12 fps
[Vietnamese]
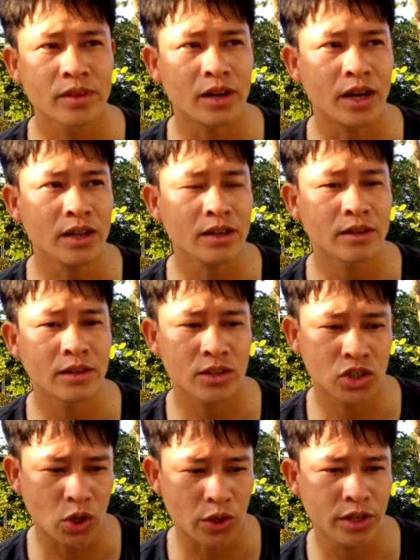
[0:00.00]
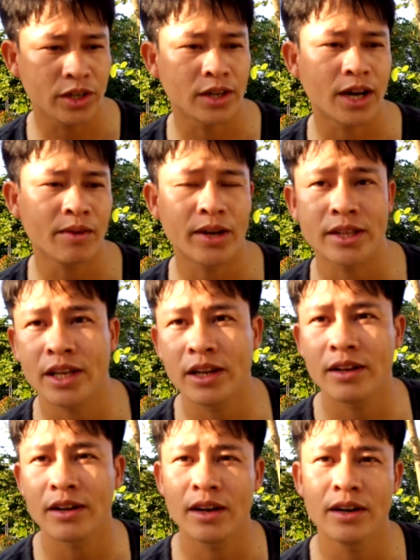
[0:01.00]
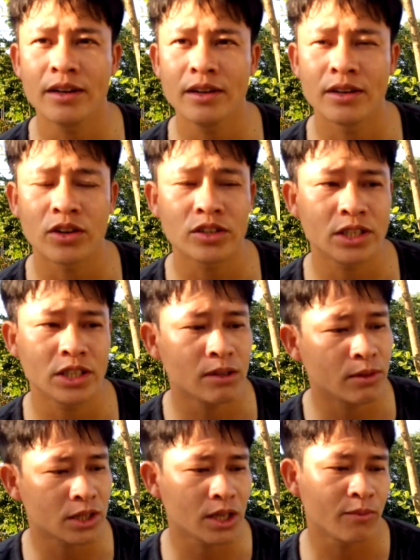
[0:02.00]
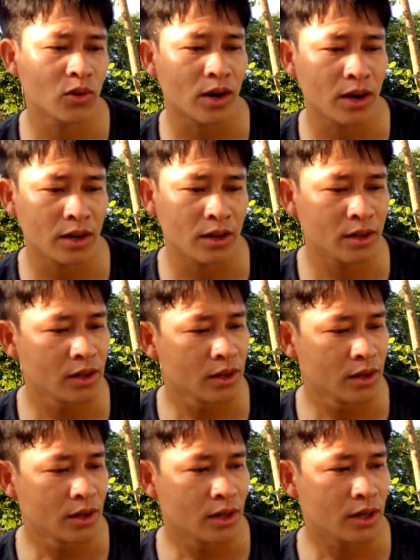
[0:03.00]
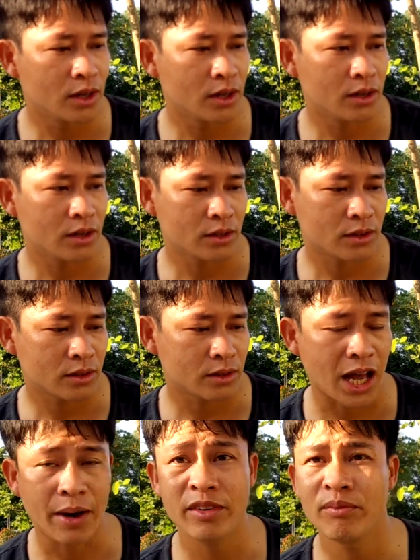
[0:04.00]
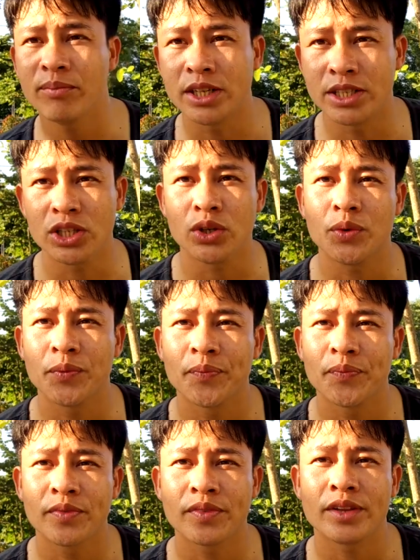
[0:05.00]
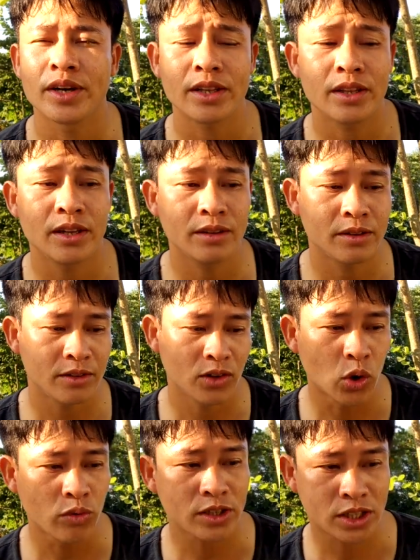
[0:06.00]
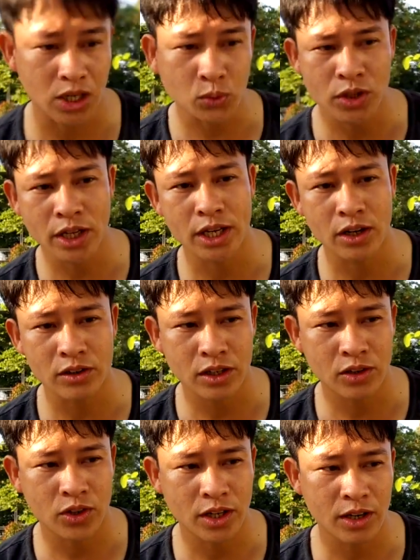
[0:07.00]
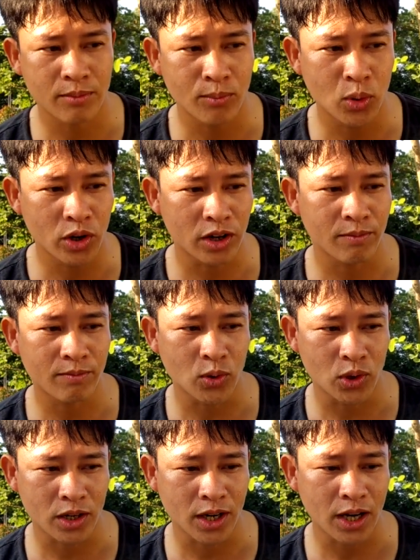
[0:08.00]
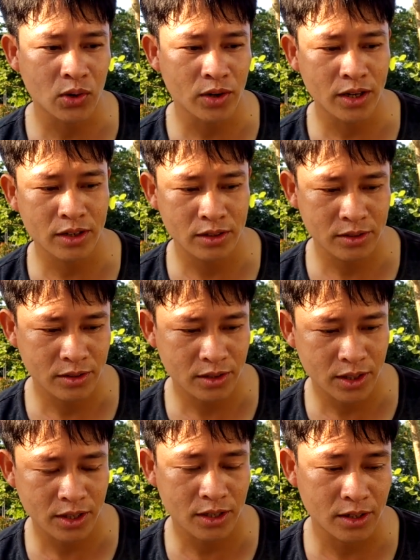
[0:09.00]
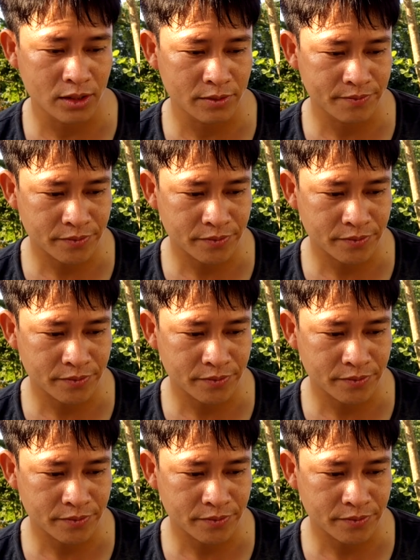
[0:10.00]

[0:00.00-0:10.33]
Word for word: Đấy, chọn những cái mặt tiền đường lớn, nó chỉ rơi vào tầm khoảng là uh, tám đến mười triệu. Đấy, thì đối với sáu tỷ đó thì có thể là mua được một cái lô đất uh,